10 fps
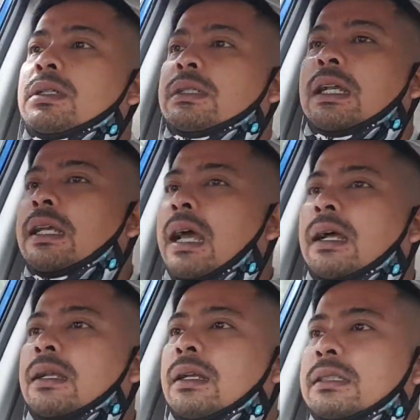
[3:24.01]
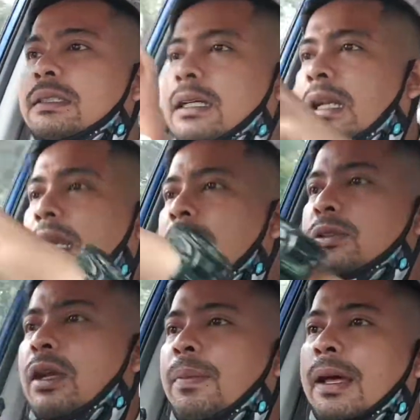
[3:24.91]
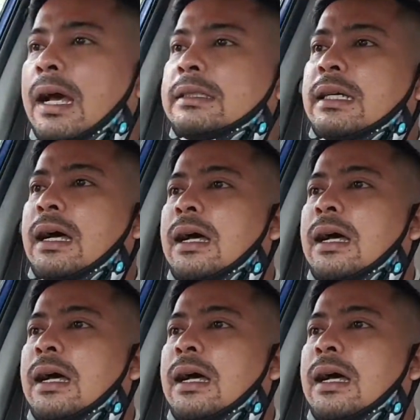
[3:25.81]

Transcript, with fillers: Jadi yang sekeliling Surabaya aja.